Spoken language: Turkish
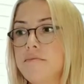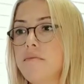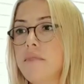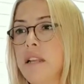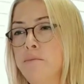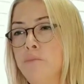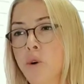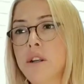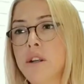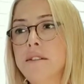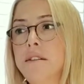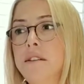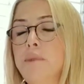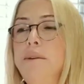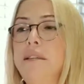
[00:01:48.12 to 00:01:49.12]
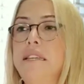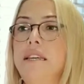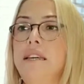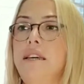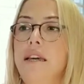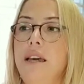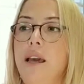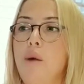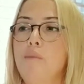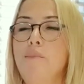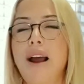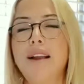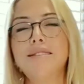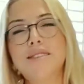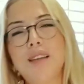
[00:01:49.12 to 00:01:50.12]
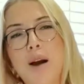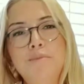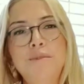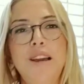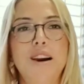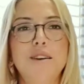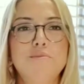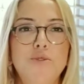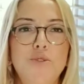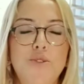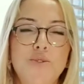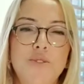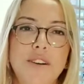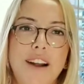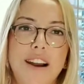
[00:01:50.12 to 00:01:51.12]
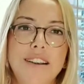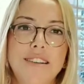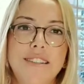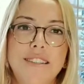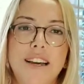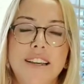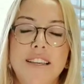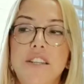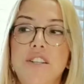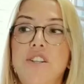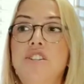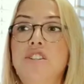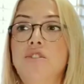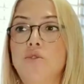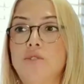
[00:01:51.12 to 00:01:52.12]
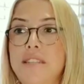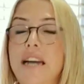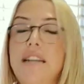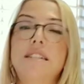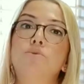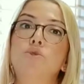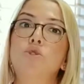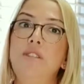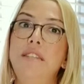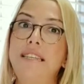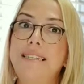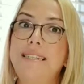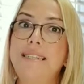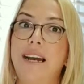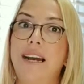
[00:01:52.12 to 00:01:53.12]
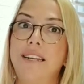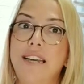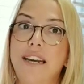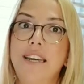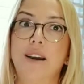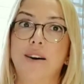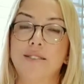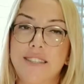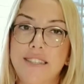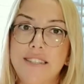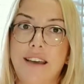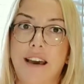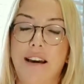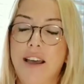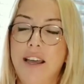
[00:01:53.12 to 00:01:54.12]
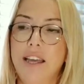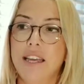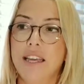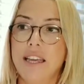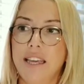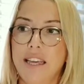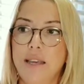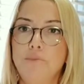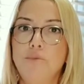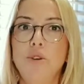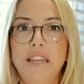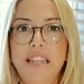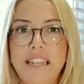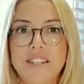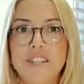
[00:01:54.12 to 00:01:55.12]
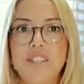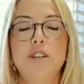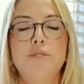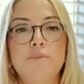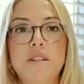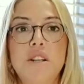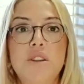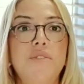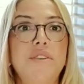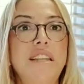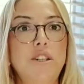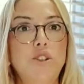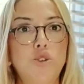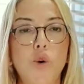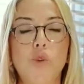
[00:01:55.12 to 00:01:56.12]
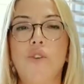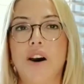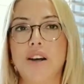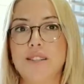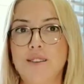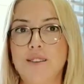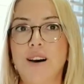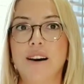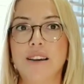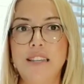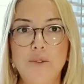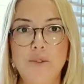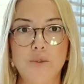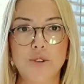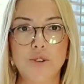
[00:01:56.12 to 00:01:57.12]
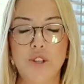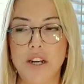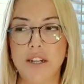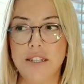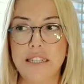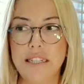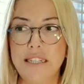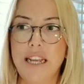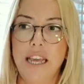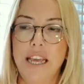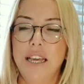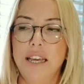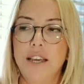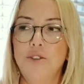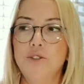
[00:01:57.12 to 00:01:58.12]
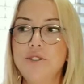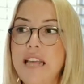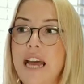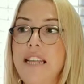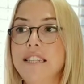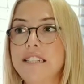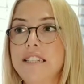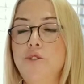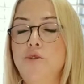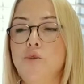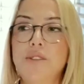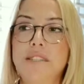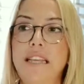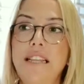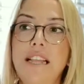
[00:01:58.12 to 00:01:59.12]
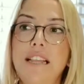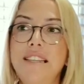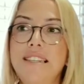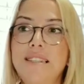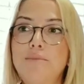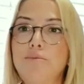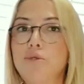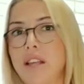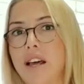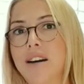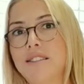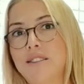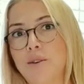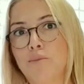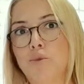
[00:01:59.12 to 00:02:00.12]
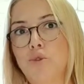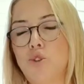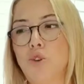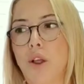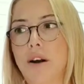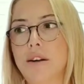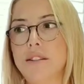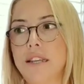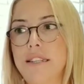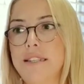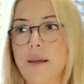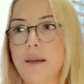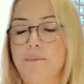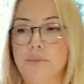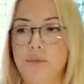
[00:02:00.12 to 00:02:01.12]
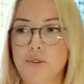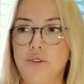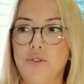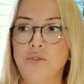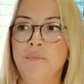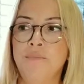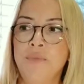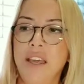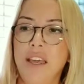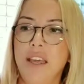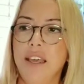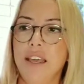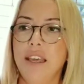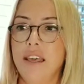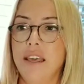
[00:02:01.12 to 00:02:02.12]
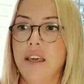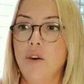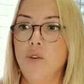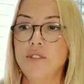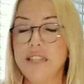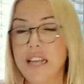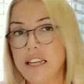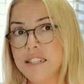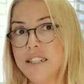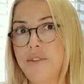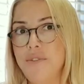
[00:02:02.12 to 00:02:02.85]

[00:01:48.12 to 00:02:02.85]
Bu arada tabii ki Mars tam yay burcunda karşısından geçtiği için özellikle bugün ikizler yay hattı da e, bu iletişim trafiğine çok fazla dahil olacaktır. Özellikle yükseleniniz bu saydığım ise bugün e, özellikle